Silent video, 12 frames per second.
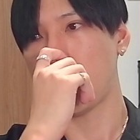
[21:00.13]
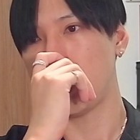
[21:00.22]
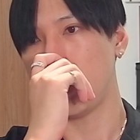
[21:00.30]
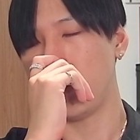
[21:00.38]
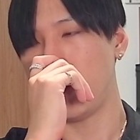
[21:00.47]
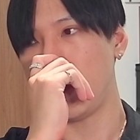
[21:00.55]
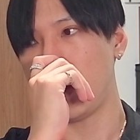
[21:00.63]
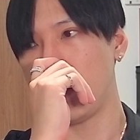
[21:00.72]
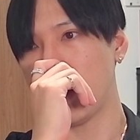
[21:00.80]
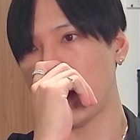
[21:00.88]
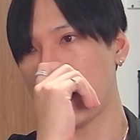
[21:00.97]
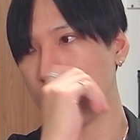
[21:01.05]
でブレてるん
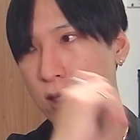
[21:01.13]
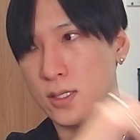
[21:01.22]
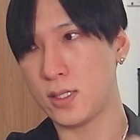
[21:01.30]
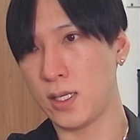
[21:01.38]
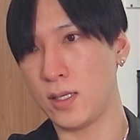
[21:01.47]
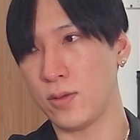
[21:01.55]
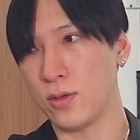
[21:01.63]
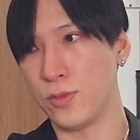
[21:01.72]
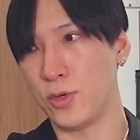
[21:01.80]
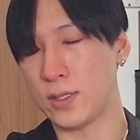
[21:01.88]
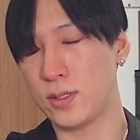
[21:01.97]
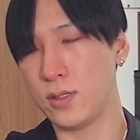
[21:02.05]
だったら、明日以降も、明
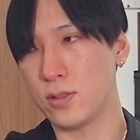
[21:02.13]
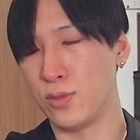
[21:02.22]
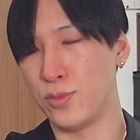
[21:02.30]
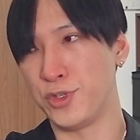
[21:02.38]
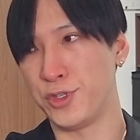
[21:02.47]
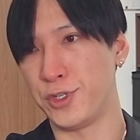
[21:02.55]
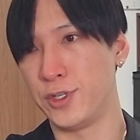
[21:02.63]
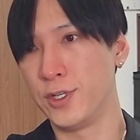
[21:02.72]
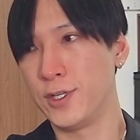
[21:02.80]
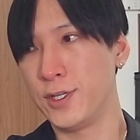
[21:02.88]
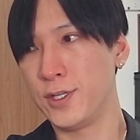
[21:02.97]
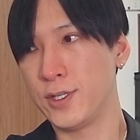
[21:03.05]
日以降も、
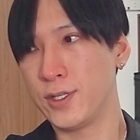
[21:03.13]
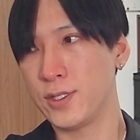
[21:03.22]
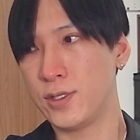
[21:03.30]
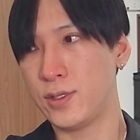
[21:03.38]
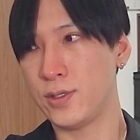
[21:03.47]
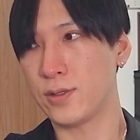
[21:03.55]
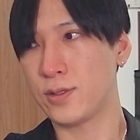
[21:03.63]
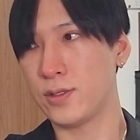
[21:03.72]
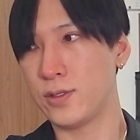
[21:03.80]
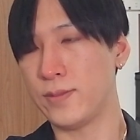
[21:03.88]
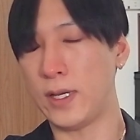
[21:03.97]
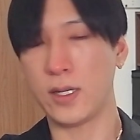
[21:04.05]
中国
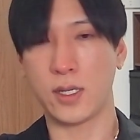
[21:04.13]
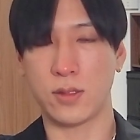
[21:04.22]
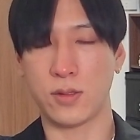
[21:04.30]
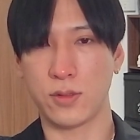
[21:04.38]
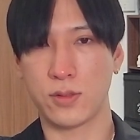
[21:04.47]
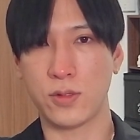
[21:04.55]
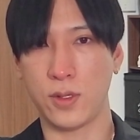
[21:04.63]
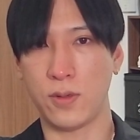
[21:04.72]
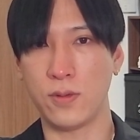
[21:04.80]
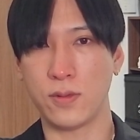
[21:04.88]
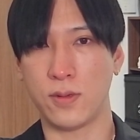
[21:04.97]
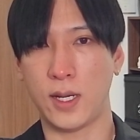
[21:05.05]
マーケット、特に香
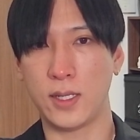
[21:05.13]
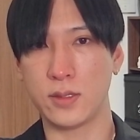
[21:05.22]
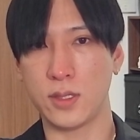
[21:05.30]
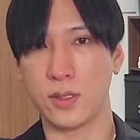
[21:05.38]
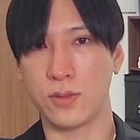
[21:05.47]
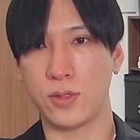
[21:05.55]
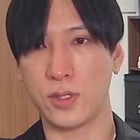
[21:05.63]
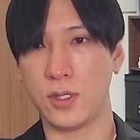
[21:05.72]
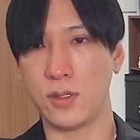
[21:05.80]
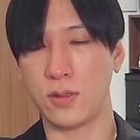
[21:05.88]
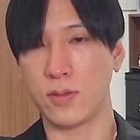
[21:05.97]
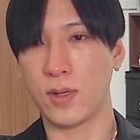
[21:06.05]
港反戦の動きって
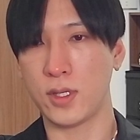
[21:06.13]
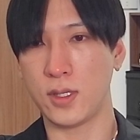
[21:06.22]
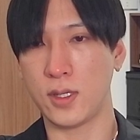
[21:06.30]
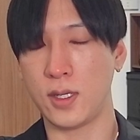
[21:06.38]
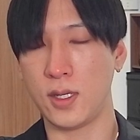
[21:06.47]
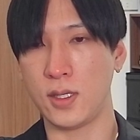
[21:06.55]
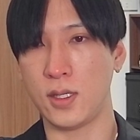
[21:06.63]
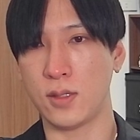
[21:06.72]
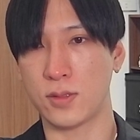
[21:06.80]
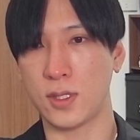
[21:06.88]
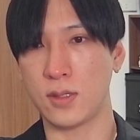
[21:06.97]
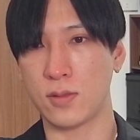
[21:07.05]
いうのは日経平均と
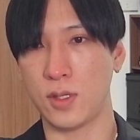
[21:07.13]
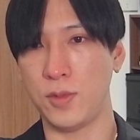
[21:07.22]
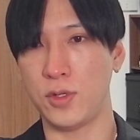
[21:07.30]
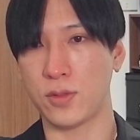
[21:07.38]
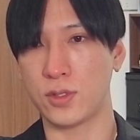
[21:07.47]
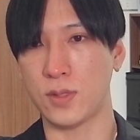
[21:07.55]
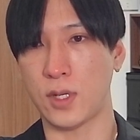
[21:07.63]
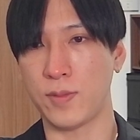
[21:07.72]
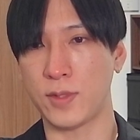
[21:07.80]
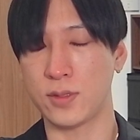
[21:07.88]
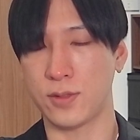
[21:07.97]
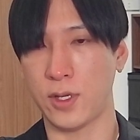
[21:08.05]
セットで見ておく必要ありま
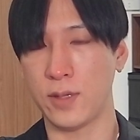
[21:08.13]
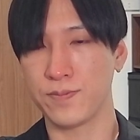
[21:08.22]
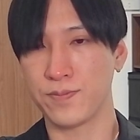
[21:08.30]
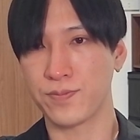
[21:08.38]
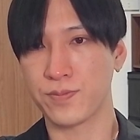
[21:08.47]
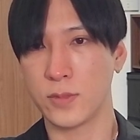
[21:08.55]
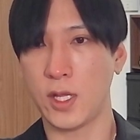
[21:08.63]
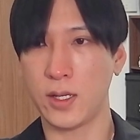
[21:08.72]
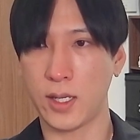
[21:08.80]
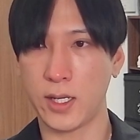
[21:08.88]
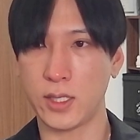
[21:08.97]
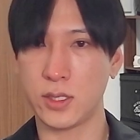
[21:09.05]
すよね。なんか
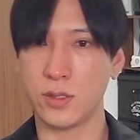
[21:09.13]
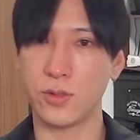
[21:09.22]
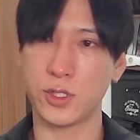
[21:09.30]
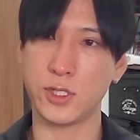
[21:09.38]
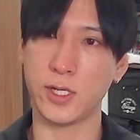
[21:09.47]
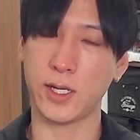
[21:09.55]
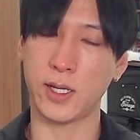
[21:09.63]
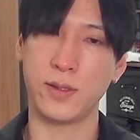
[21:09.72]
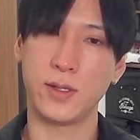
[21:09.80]
怪しい動きしないか。